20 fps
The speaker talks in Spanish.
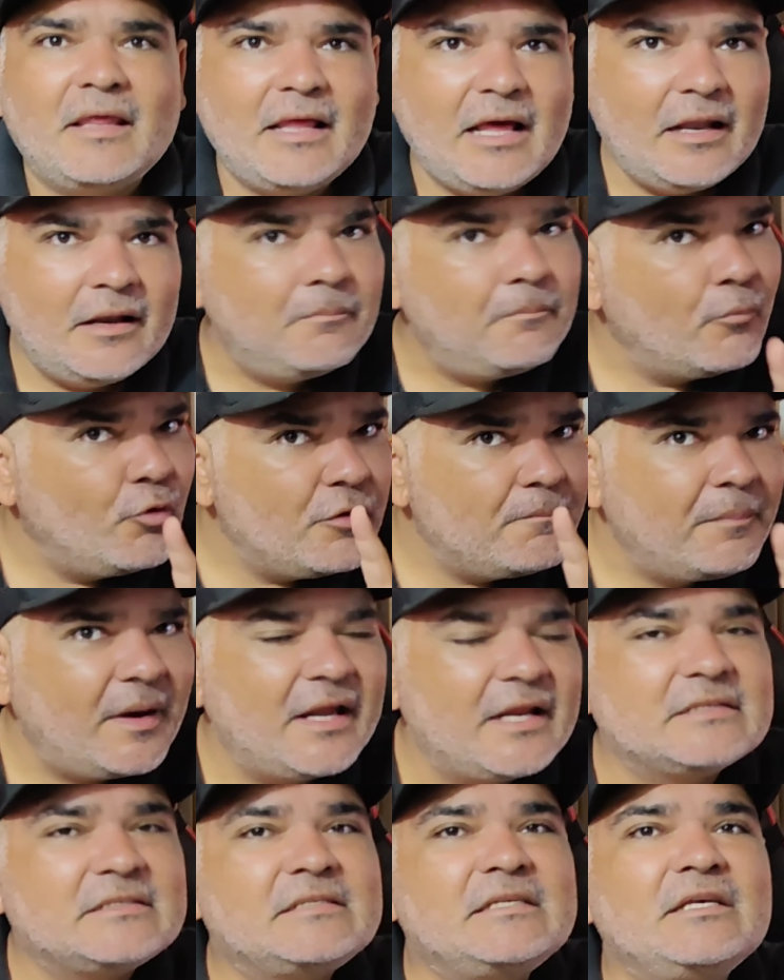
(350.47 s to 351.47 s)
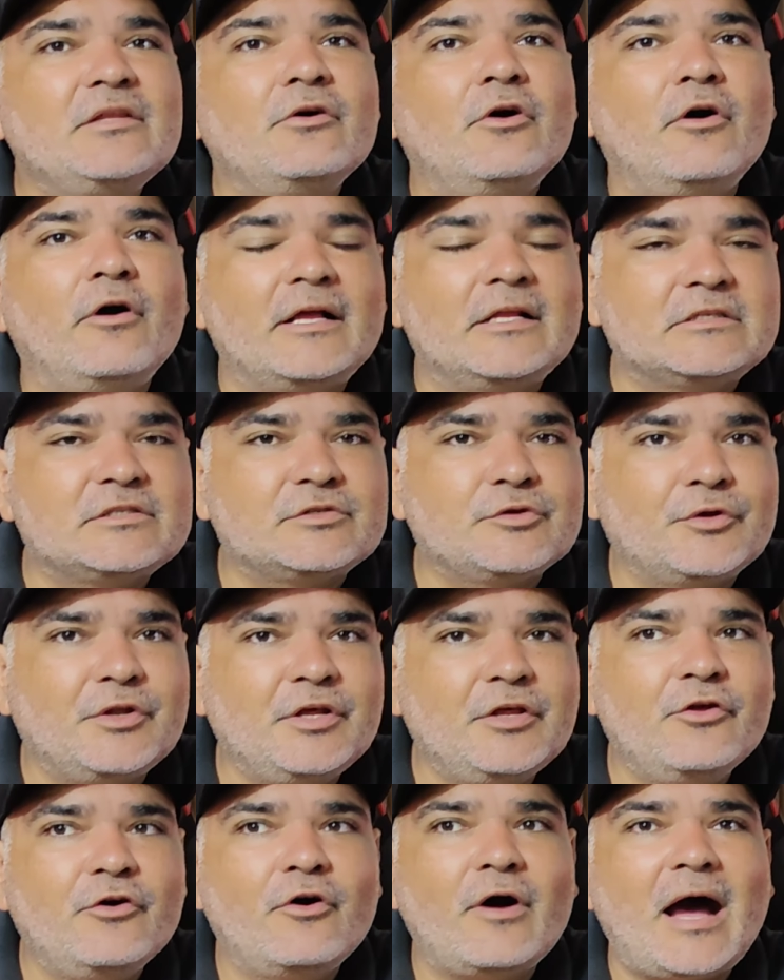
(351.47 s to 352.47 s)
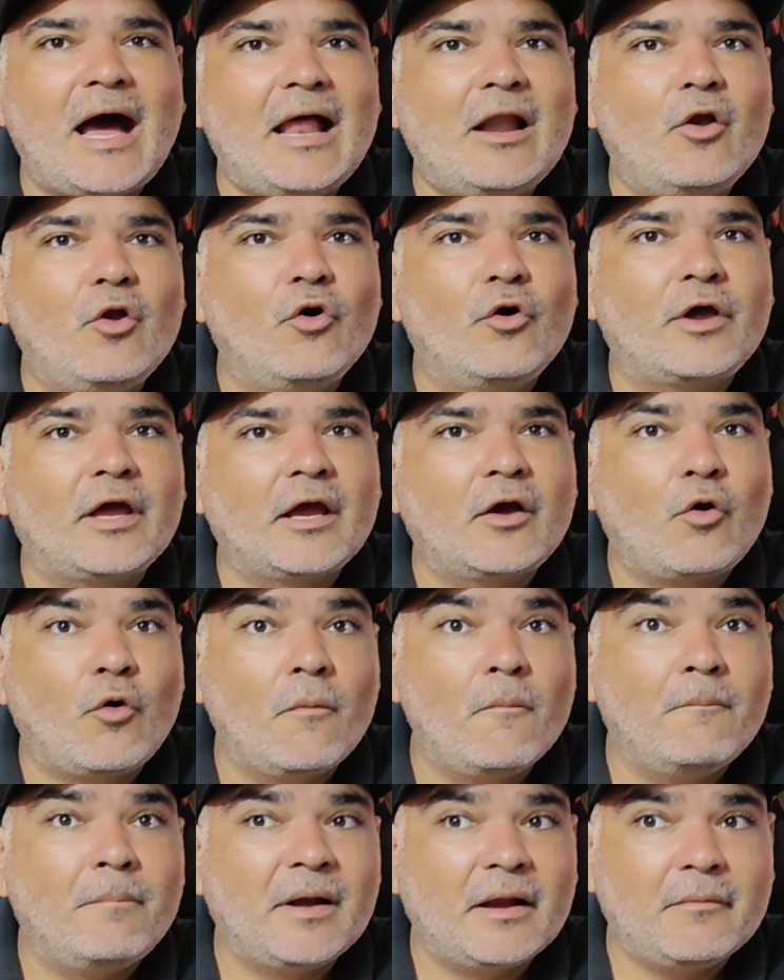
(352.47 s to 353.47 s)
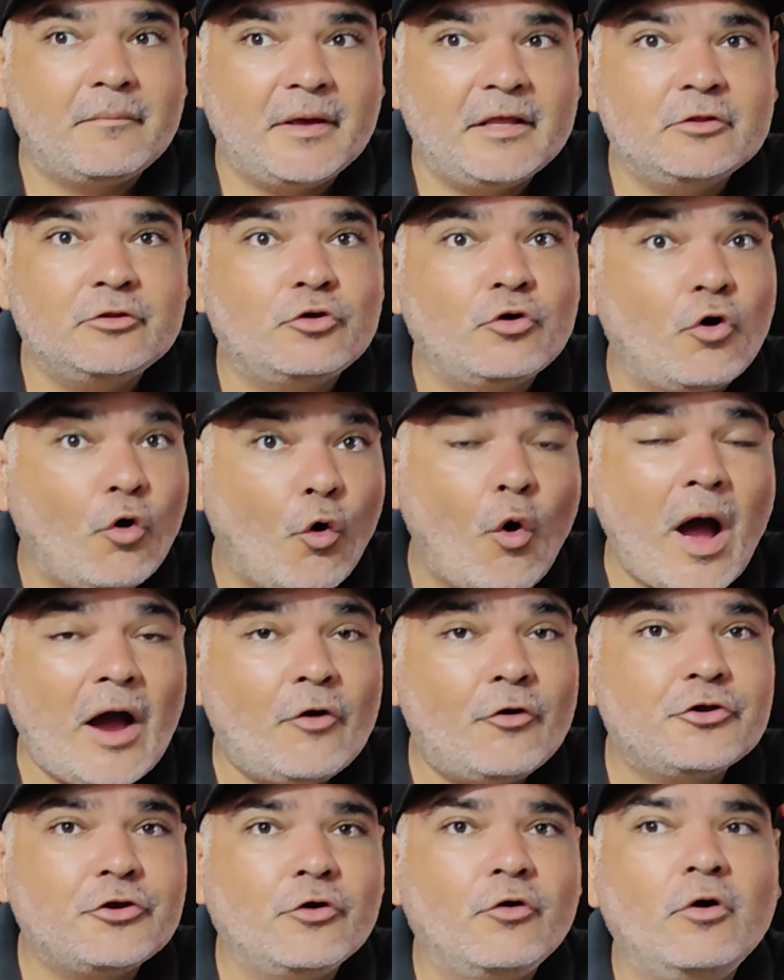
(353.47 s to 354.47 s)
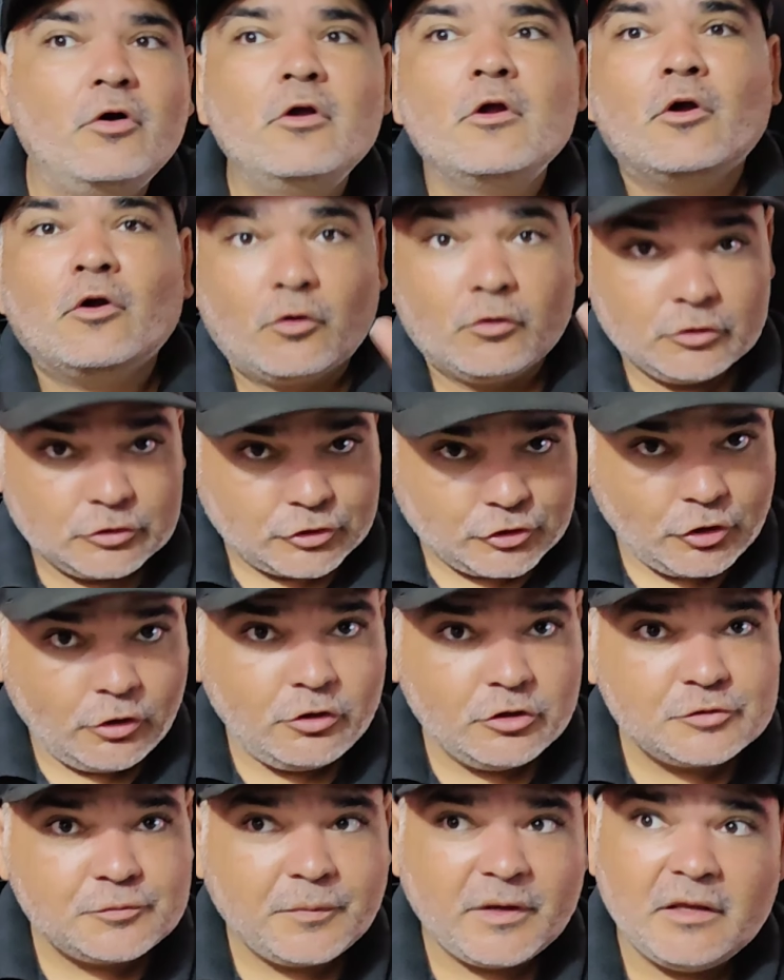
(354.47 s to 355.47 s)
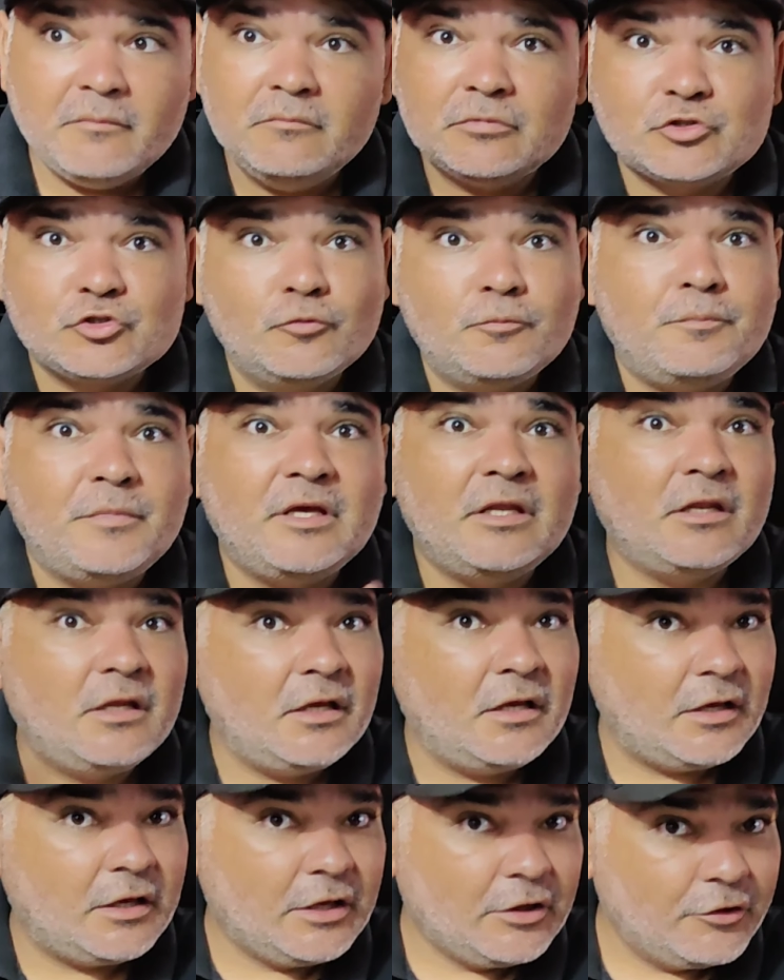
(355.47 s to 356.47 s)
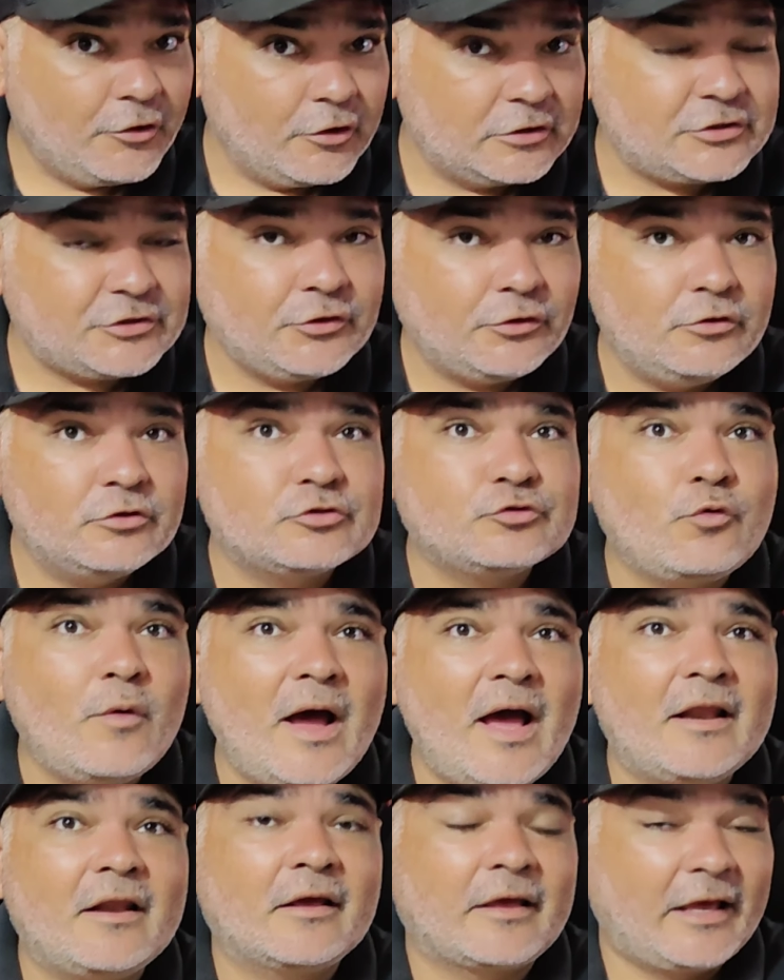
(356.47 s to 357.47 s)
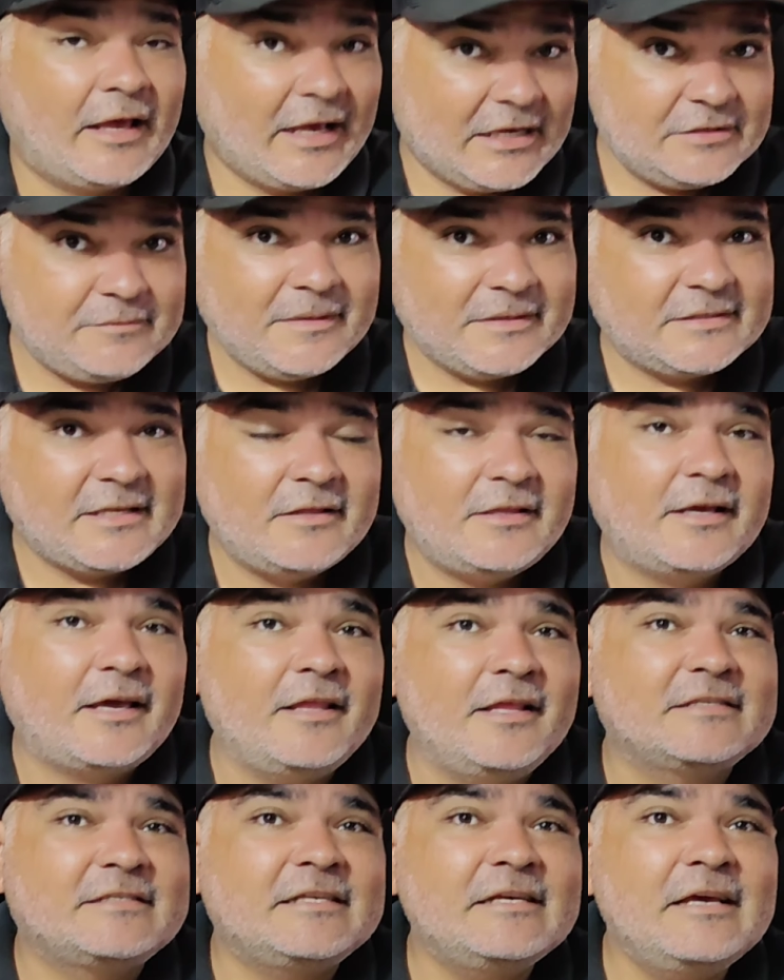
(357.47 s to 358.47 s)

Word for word: me dan muy parecido el sonido a lo que complemento o hago yo con Sonos Beam, submini y dos Sonos One, que es bastante que